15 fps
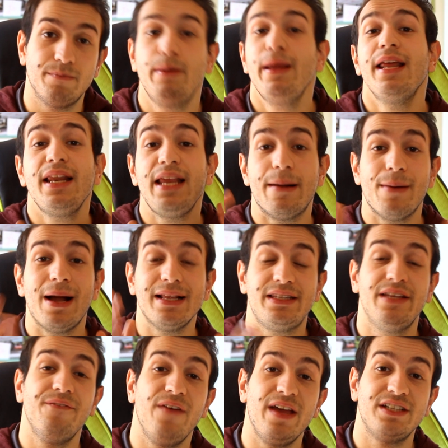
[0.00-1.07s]
Per gli
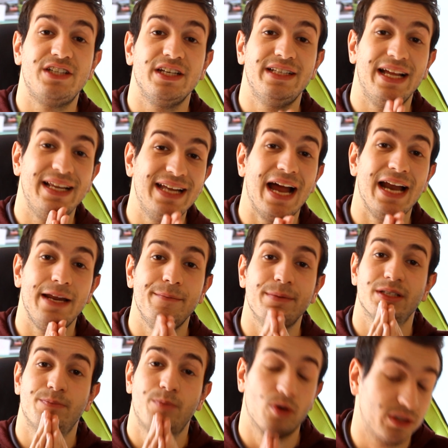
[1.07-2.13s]
amanti invece degli
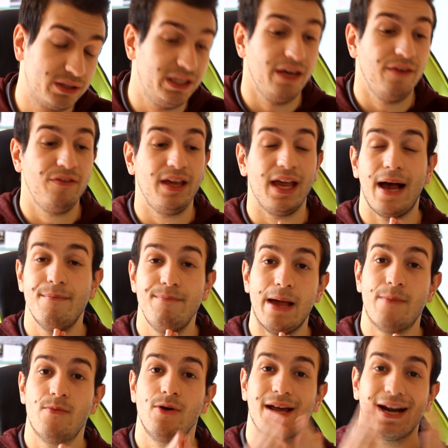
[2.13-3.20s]
anime sportivi
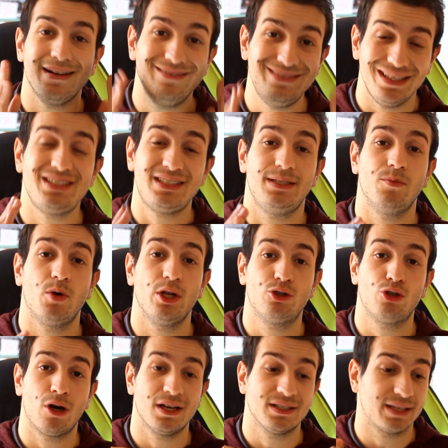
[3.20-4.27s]
abbiamo un grandissimo
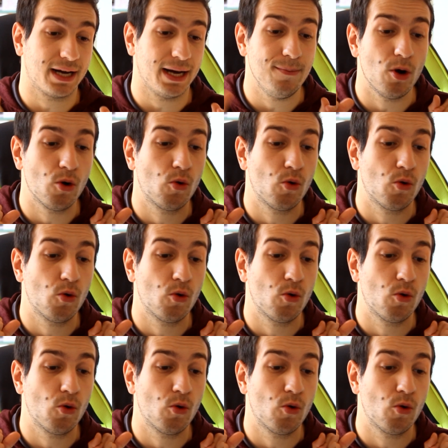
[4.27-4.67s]
ritorno a Sanremo,